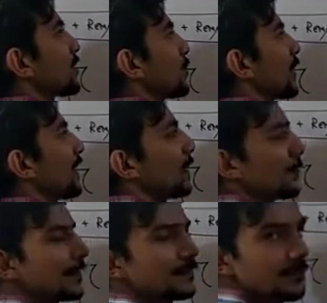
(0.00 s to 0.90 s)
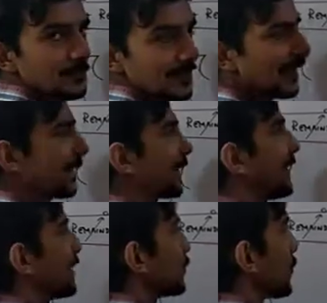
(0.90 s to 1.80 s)
ही होगा यहाँ पे राइट
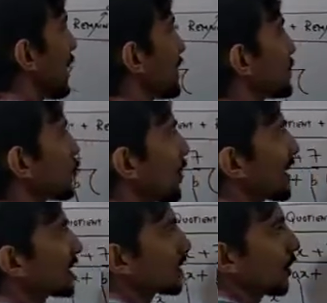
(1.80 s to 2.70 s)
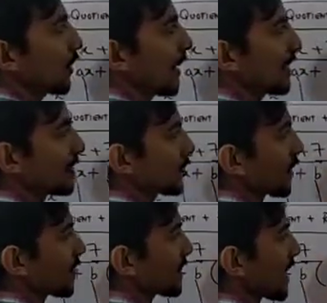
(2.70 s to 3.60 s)
तो माइनस टू एक्स और एक्स तो
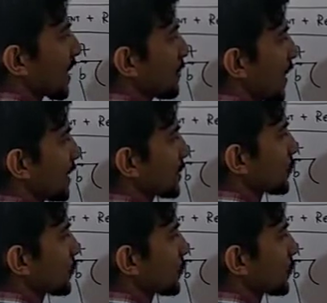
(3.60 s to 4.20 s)
ये बन जाएगा माइनस